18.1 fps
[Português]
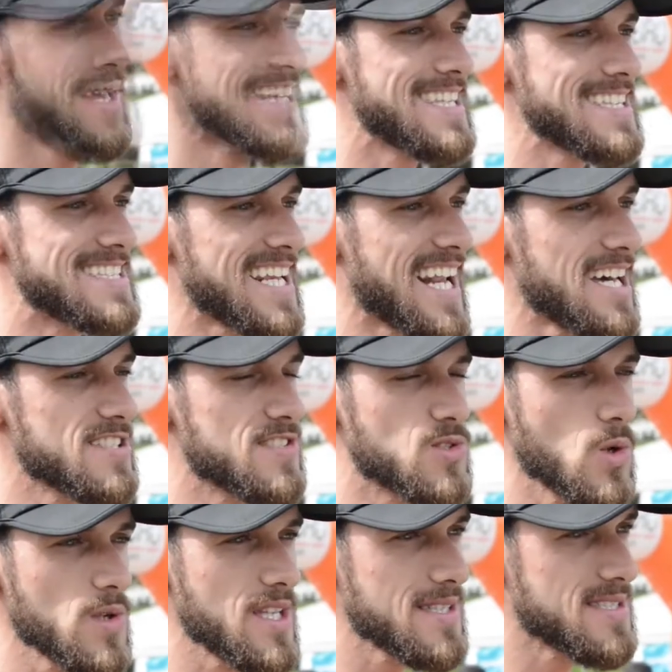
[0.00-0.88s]
que
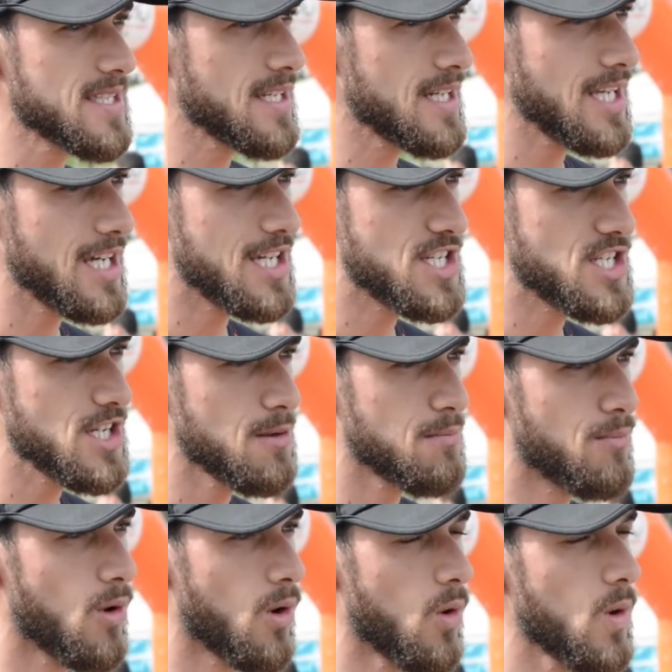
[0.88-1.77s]
traz toda essa
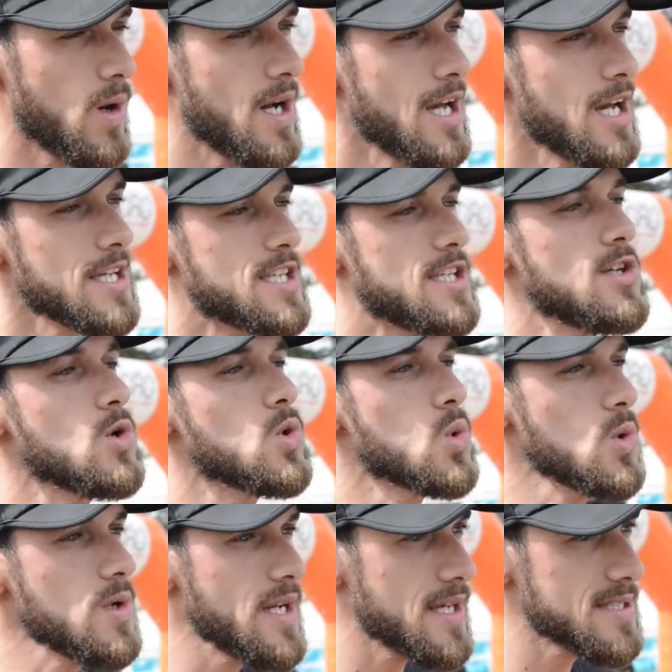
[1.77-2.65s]
energia boa, que une